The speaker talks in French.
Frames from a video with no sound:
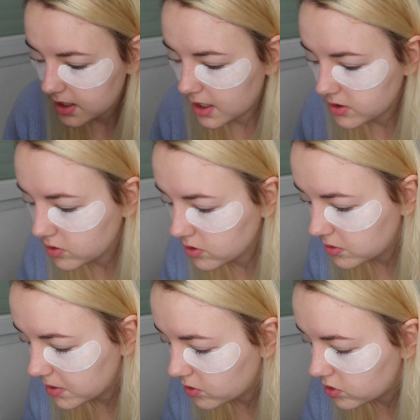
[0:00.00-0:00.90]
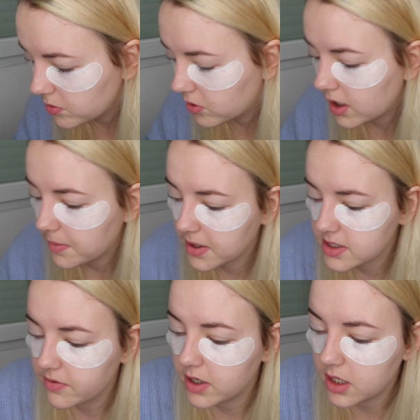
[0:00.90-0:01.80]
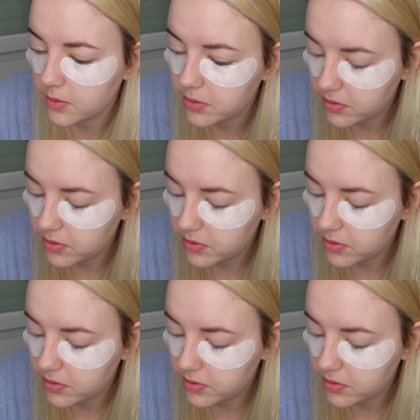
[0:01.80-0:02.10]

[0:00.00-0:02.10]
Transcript: la truc numéro 2. Bon là après ça va aller un peu